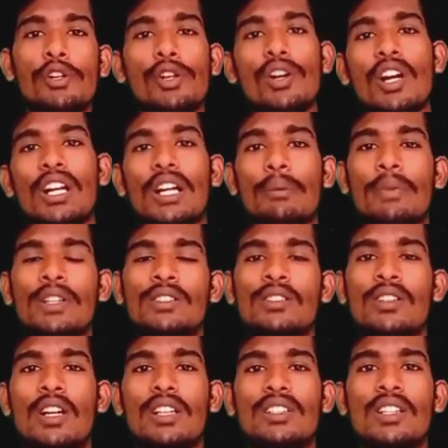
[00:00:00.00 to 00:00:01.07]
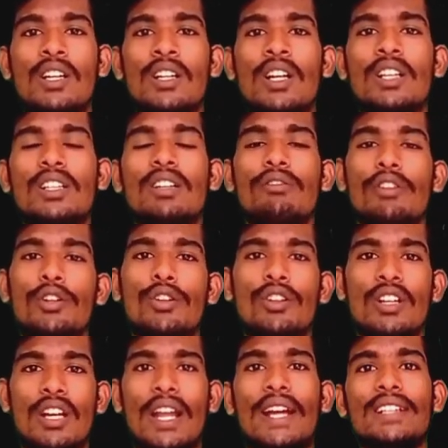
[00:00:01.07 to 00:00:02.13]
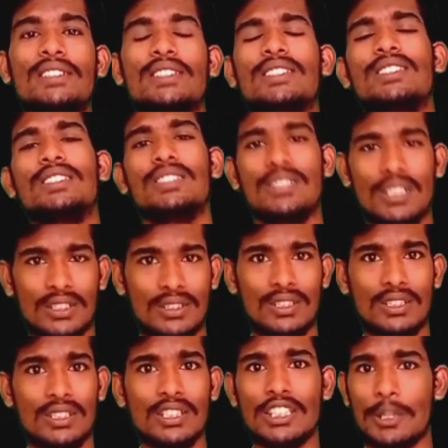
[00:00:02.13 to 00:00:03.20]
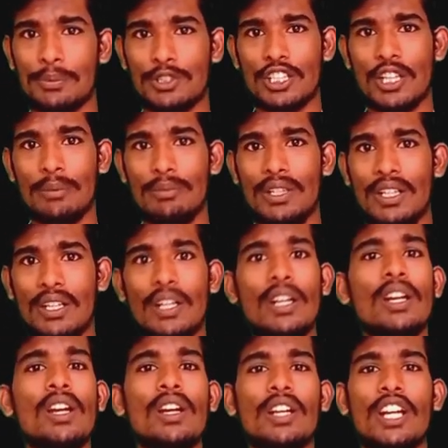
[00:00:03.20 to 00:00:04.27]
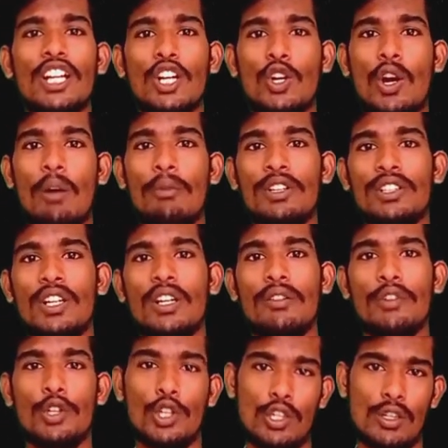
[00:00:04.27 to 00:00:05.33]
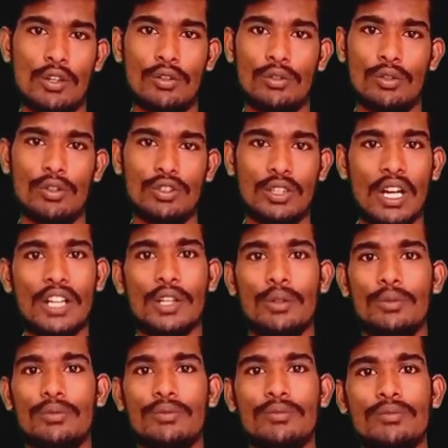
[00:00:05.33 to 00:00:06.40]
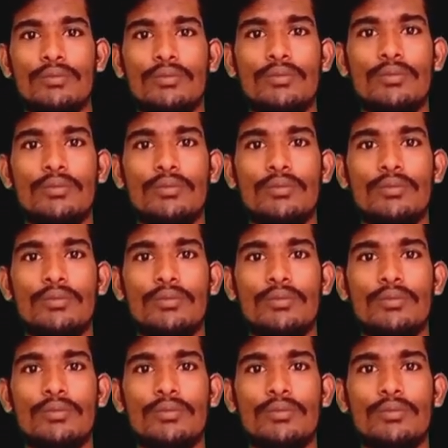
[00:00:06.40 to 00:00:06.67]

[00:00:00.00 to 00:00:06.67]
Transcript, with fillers: వీడియో కనుక మీకు నచ్చినట్టయితే వీడియోని లైక్ చేసి షేర్ చేసి సబ్స్క్రైబ్ చేయండి కింద కామెంట్ చేయండి వీడియో ఎలా ఉందో థ్యాంక్ యూ